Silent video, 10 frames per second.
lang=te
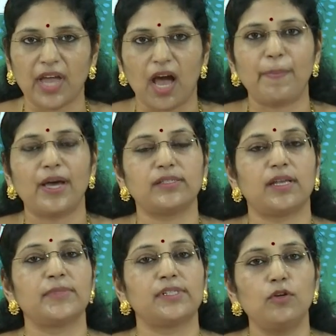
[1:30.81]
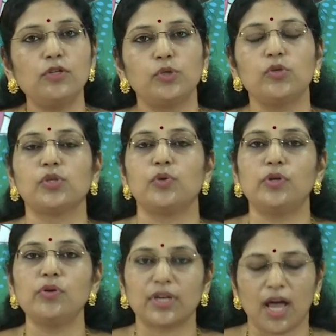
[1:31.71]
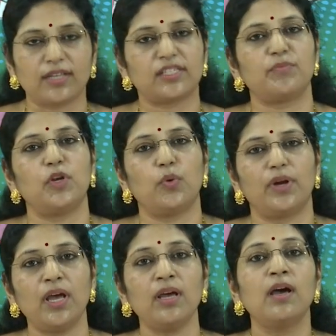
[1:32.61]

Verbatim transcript: వ్యాపార సంస్థలు చూసుకుంటూ రాష్ట్రంలో ఉన్న